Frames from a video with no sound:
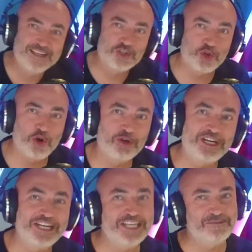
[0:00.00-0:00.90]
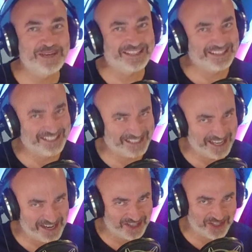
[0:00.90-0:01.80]
çok kıymetli
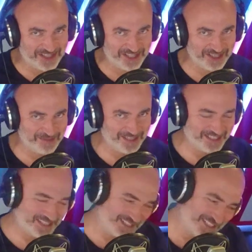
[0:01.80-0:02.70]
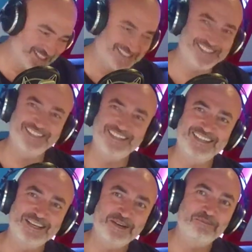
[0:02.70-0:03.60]
sanatçılarımız
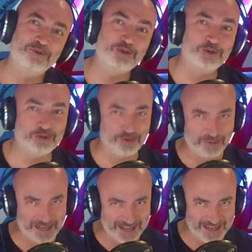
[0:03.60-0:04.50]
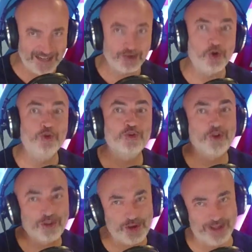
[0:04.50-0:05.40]
artık bu gruba konuk
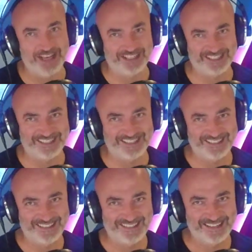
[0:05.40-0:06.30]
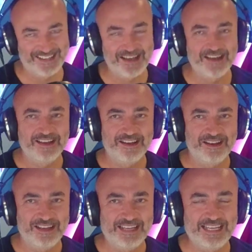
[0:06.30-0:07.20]
oluyorlar. Vay vay vay bundan
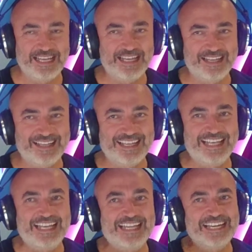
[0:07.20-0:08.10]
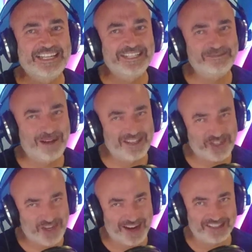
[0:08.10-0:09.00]
sonra yine çok güzel.
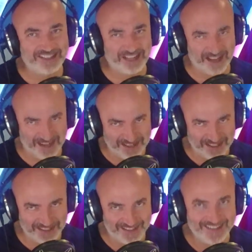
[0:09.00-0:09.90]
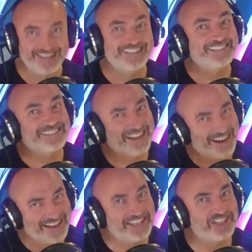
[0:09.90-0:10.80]
İnanılmaz şarkılar
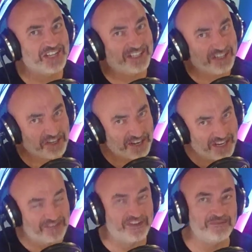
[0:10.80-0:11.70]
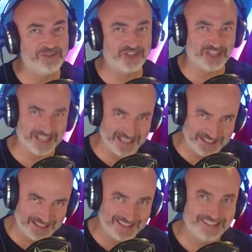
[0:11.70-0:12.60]
sadece Kral FM
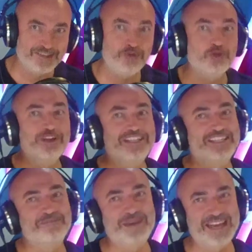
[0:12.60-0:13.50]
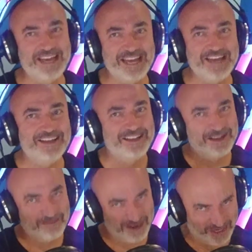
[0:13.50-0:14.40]
için üretilmeye
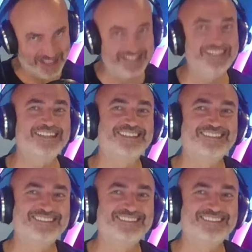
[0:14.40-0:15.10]
başladı.